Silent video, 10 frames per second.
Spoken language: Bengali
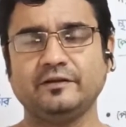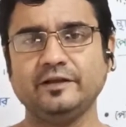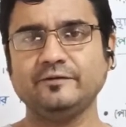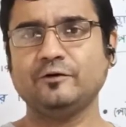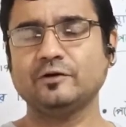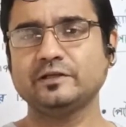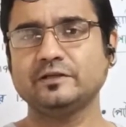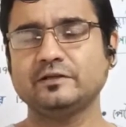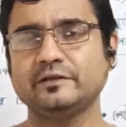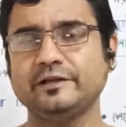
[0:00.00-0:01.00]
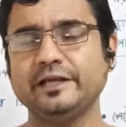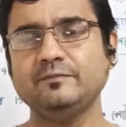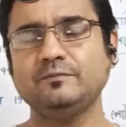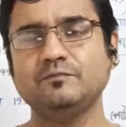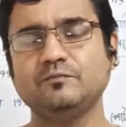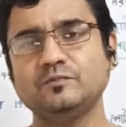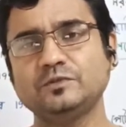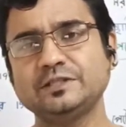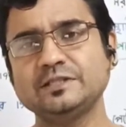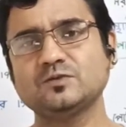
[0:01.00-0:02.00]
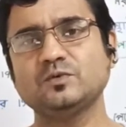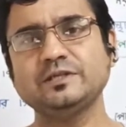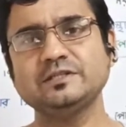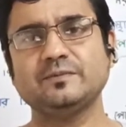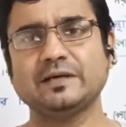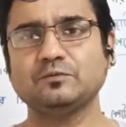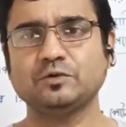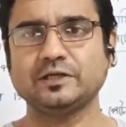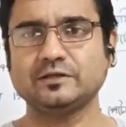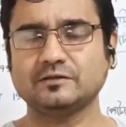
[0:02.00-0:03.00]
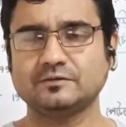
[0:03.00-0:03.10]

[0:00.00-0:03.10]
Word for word: এর ফলে এই জিনিসগুলির যে ব্যবহার